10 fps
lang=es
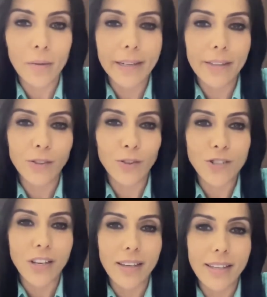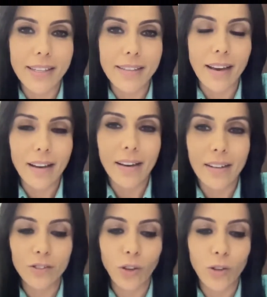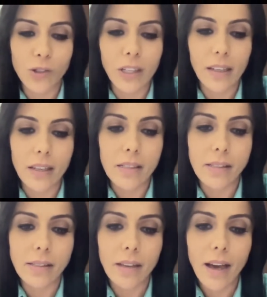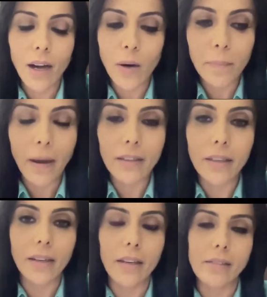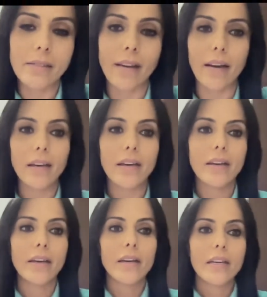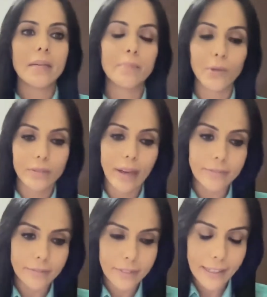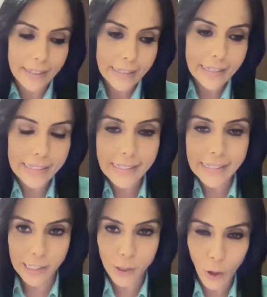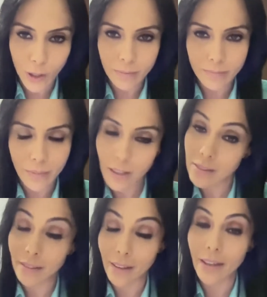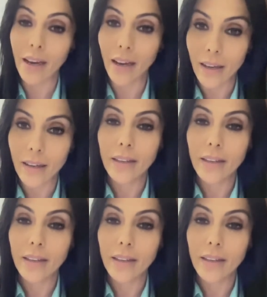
Buenas noches a todos quienes acompañan esta importante sesión en este día